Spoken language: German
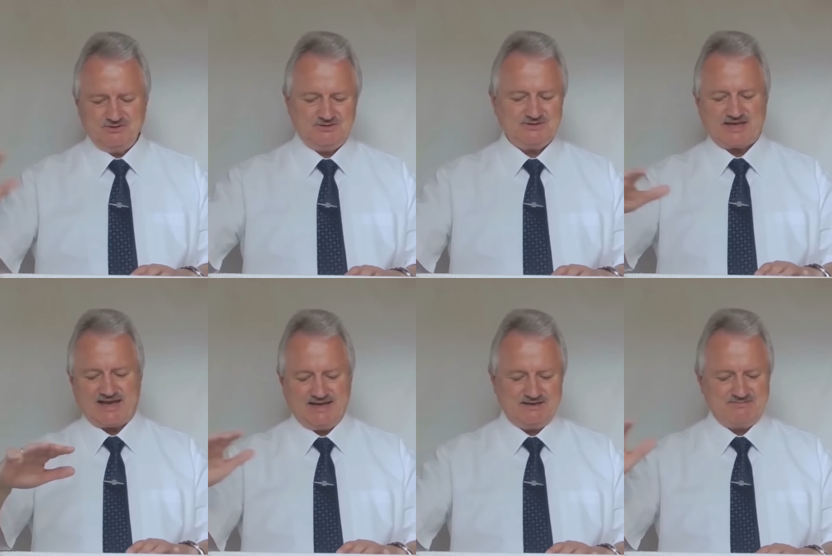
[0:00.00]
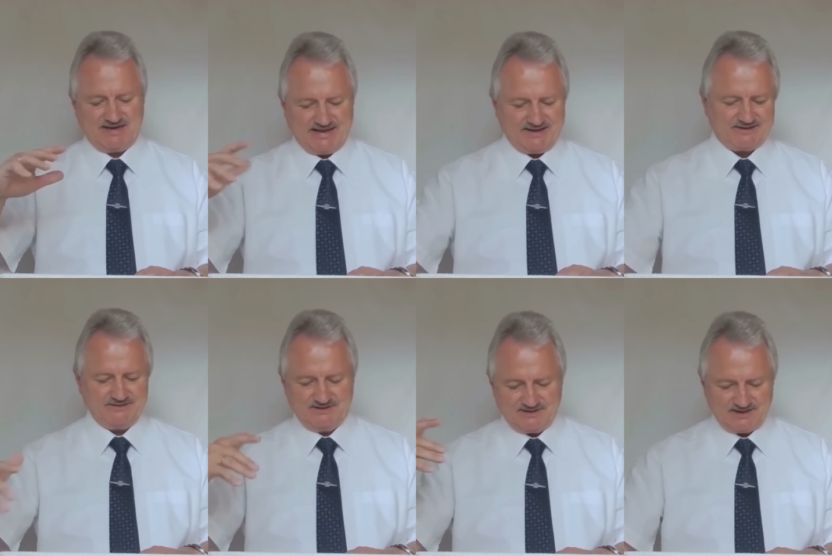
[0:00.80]
irgendeinem
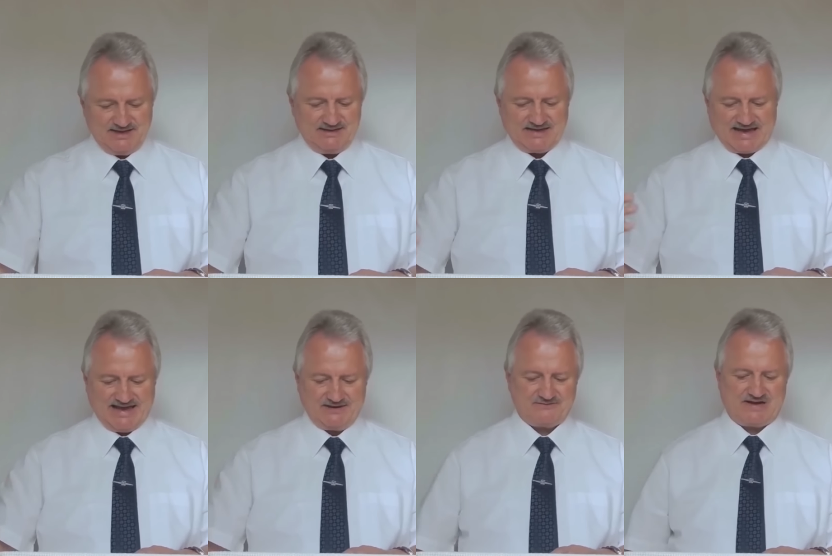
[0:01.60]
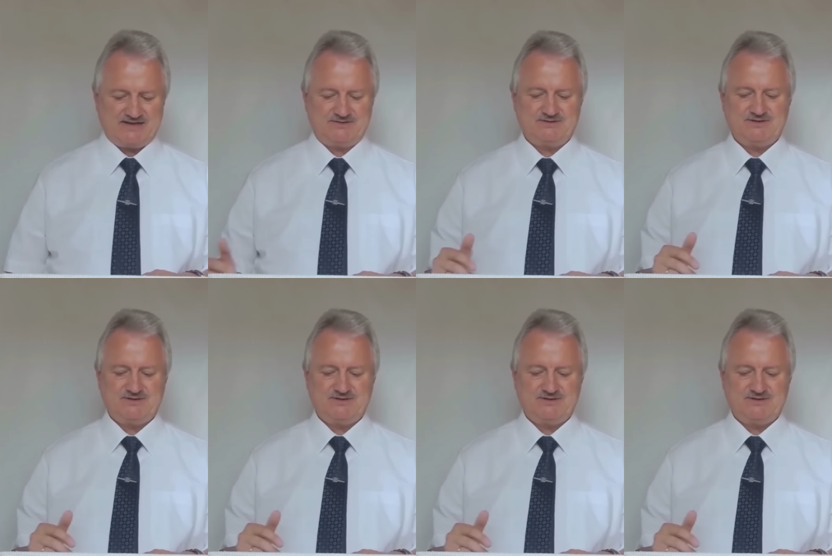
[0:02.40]
leeren Gerede einfangen.